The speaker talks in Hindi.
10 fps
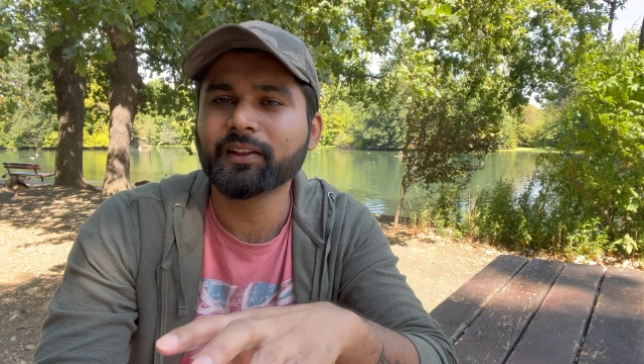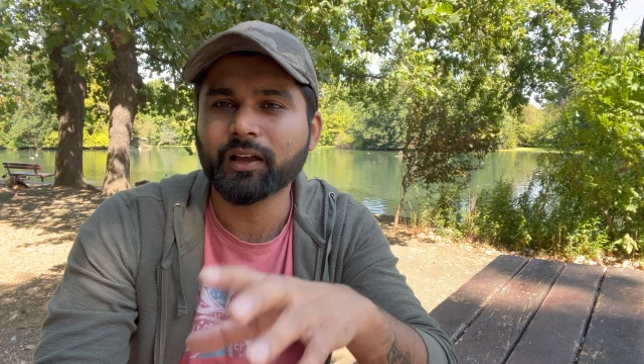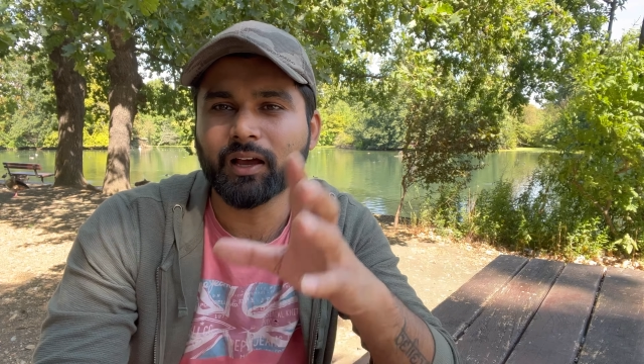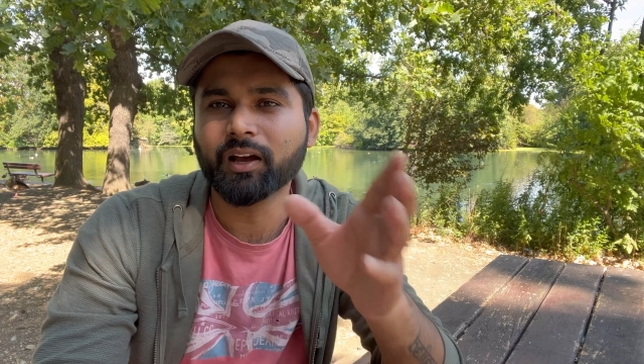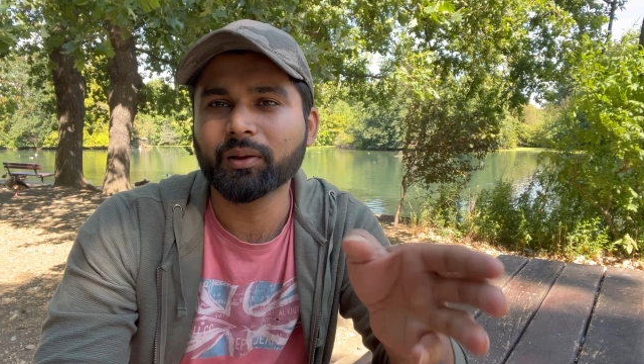
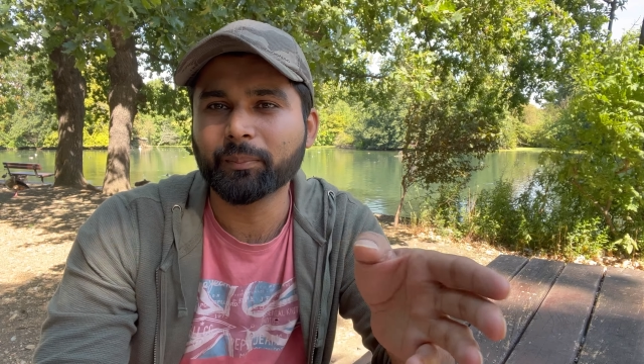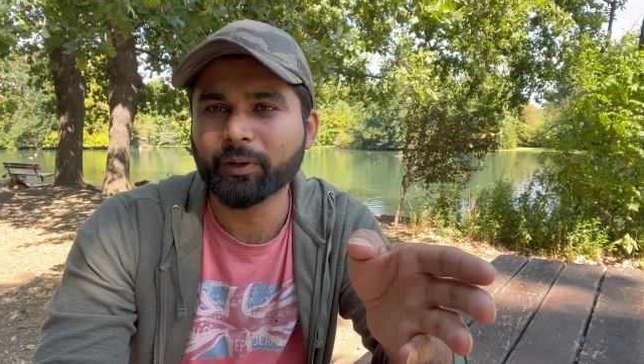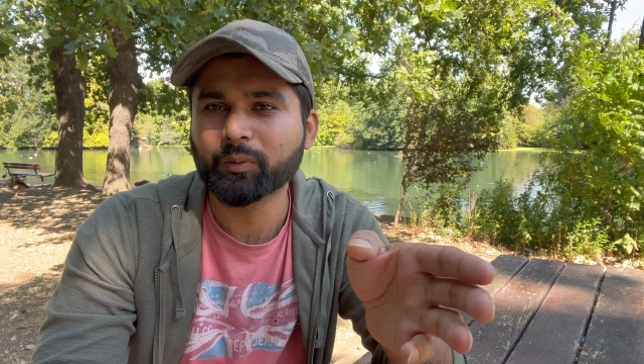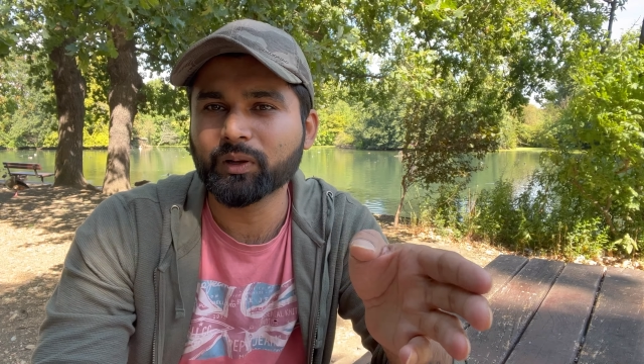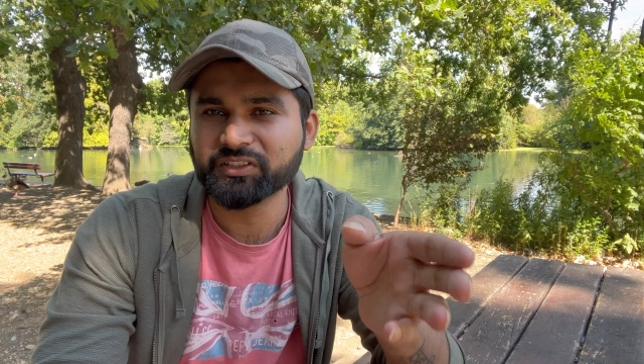हाँ
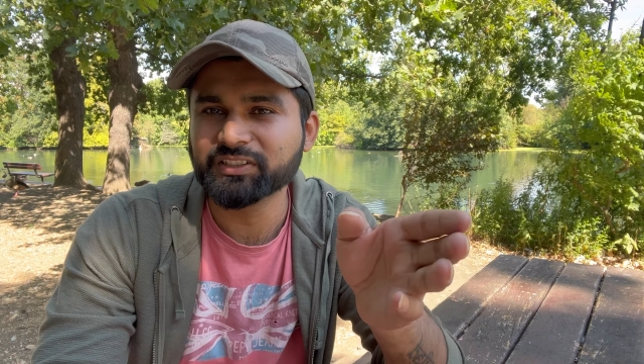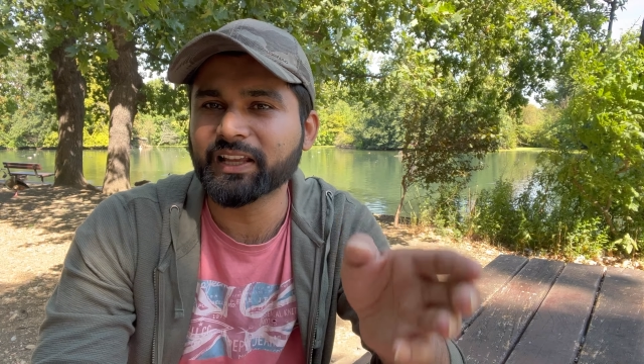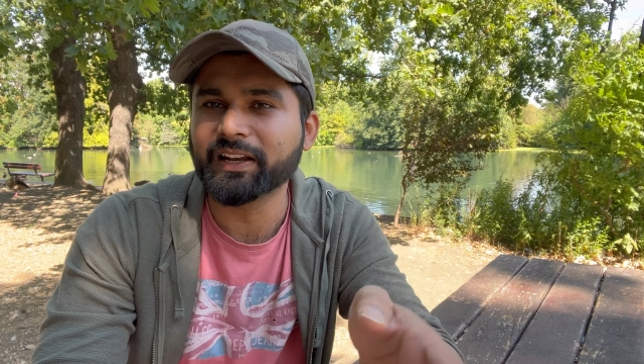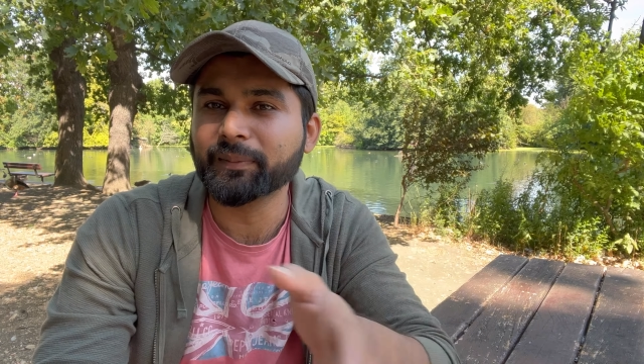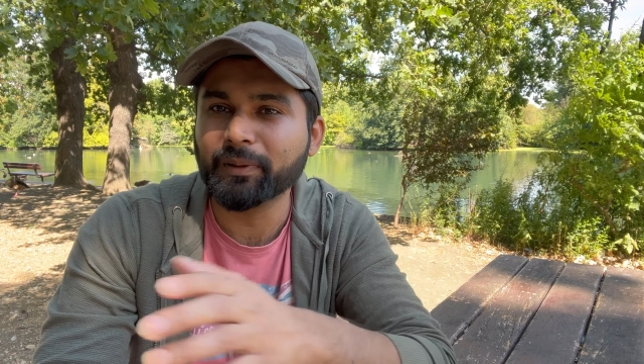मेरे को अच्छी
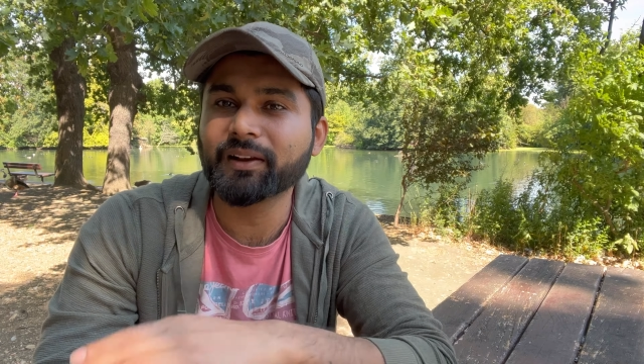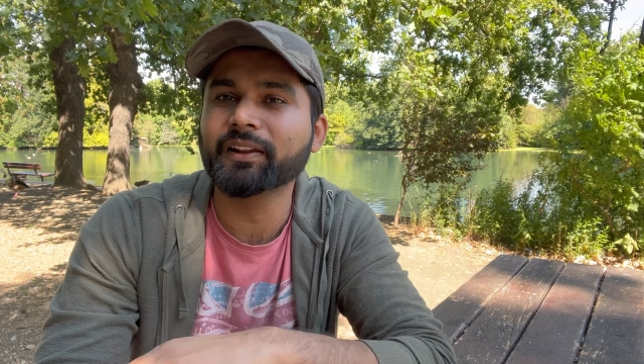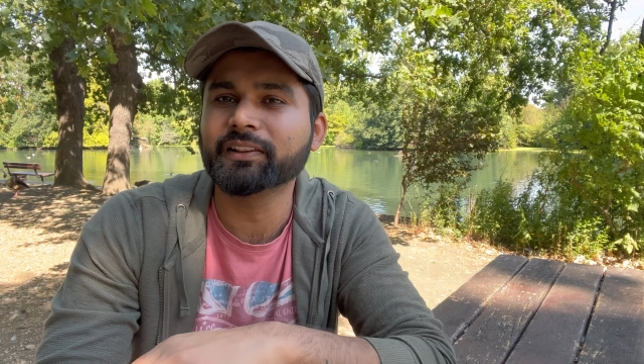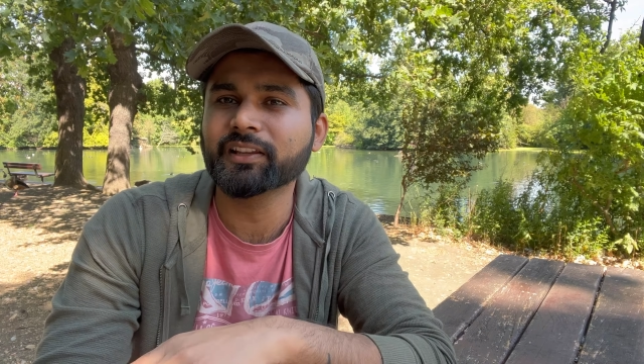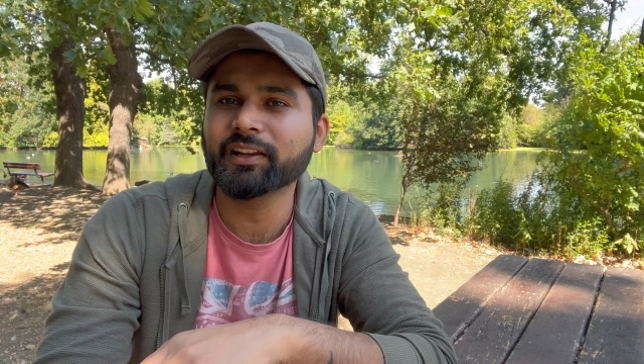सैलरी मिल
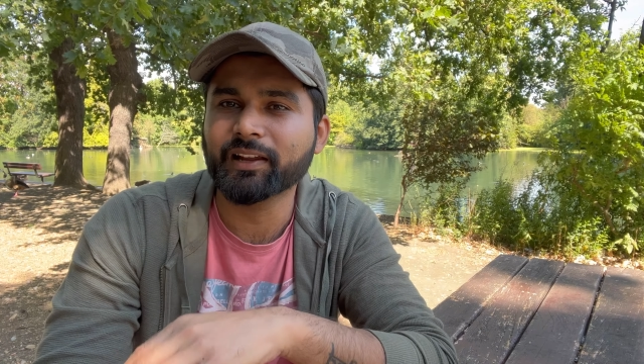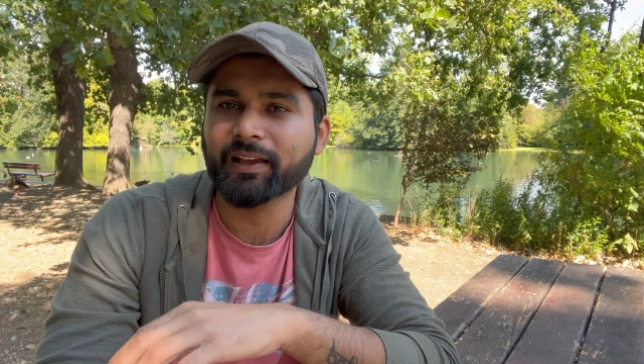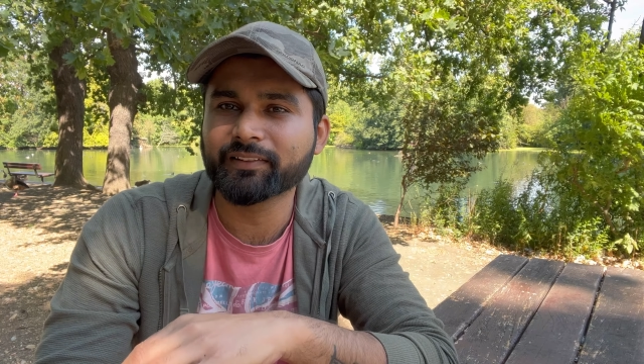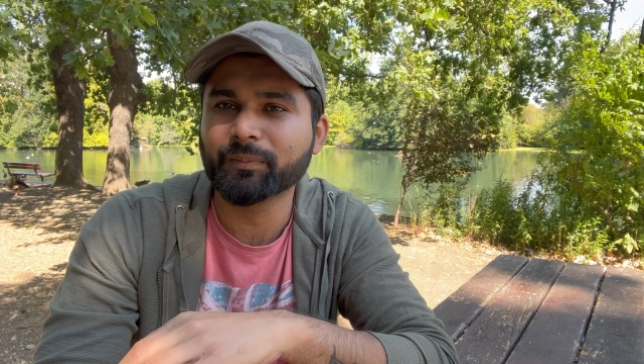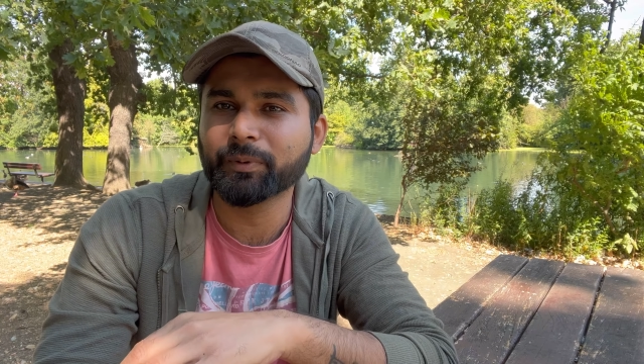रही थी
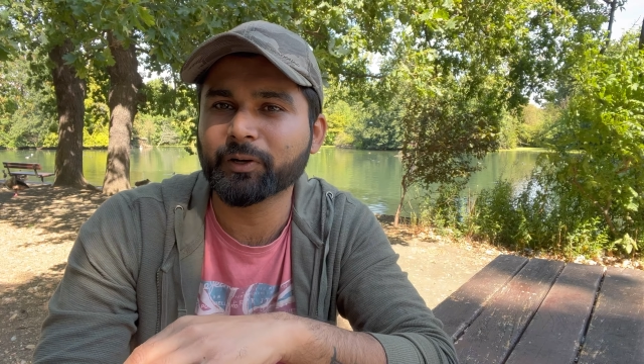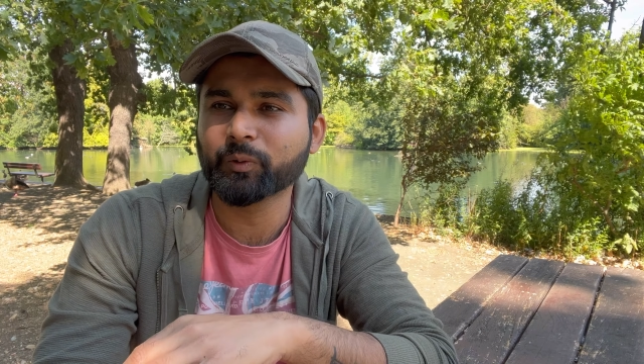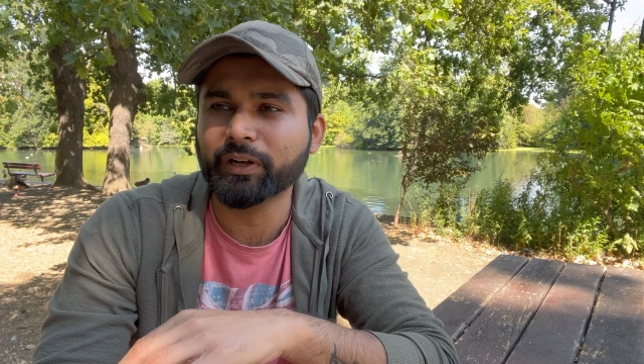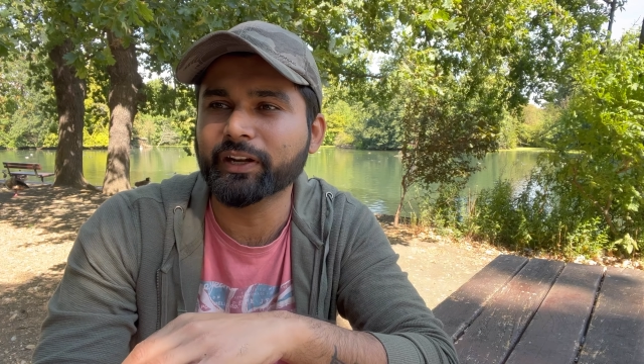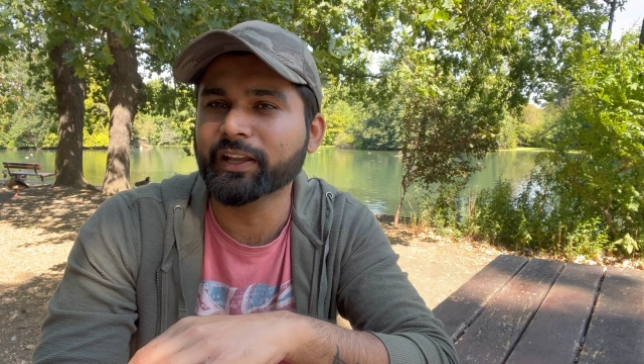एज़ कम्पेयर टू
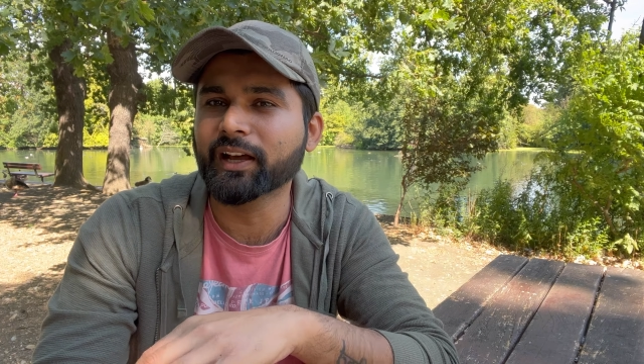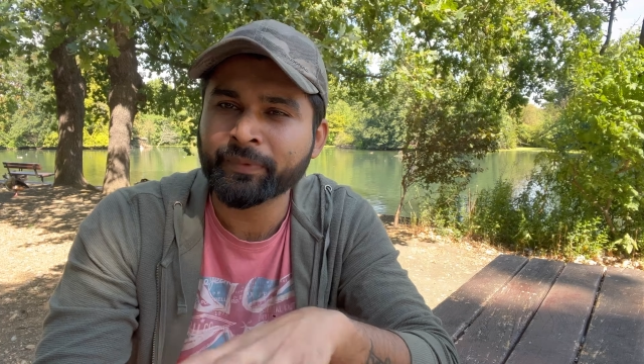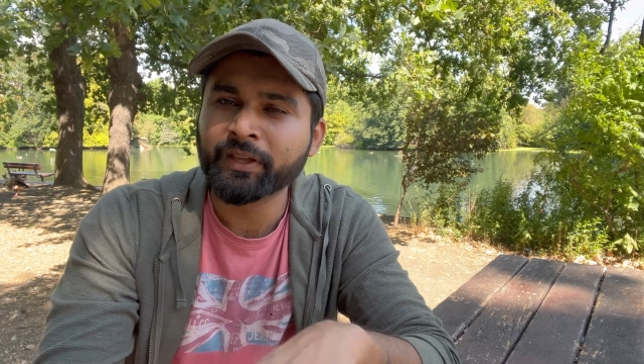इंडिया